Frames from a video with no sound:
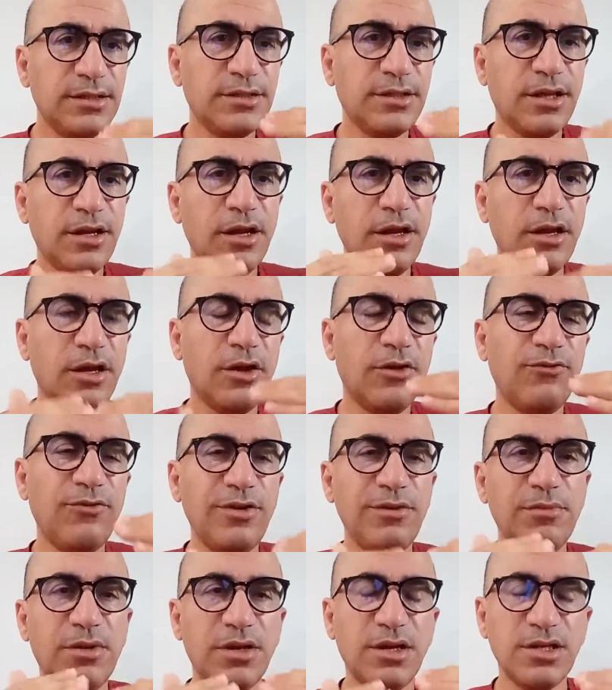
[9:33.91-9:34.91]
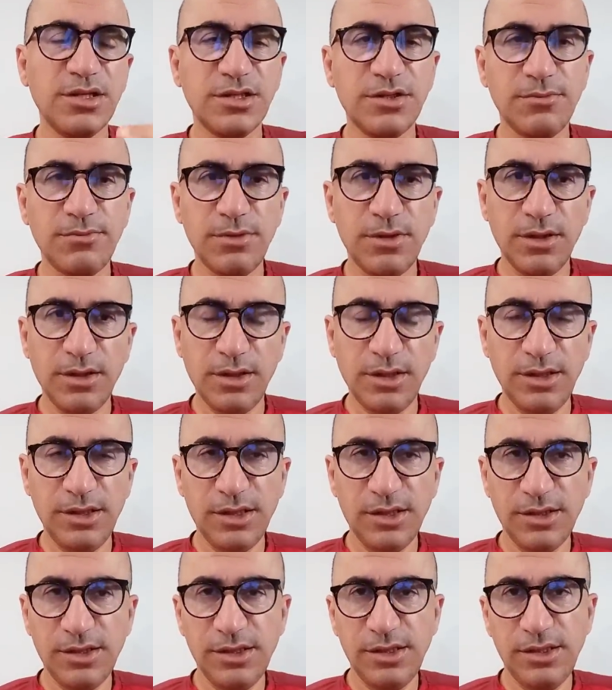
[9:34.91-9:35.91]
ترقى في المناصب
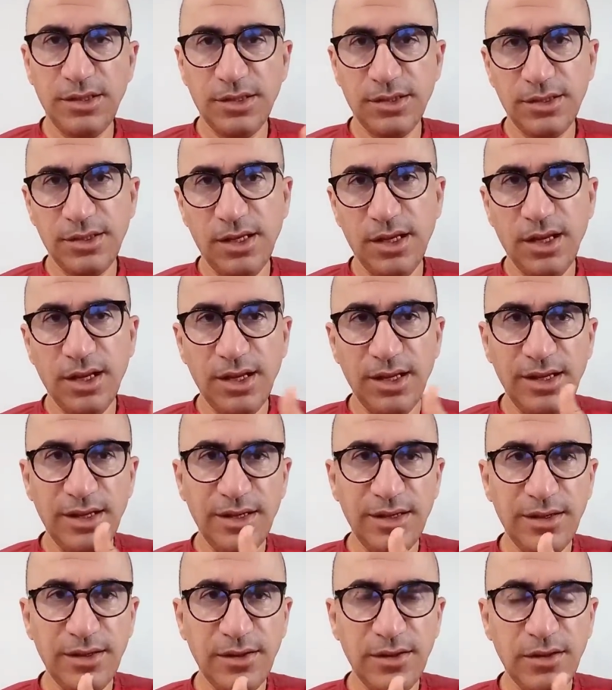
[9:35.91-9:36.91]
القيادية داخل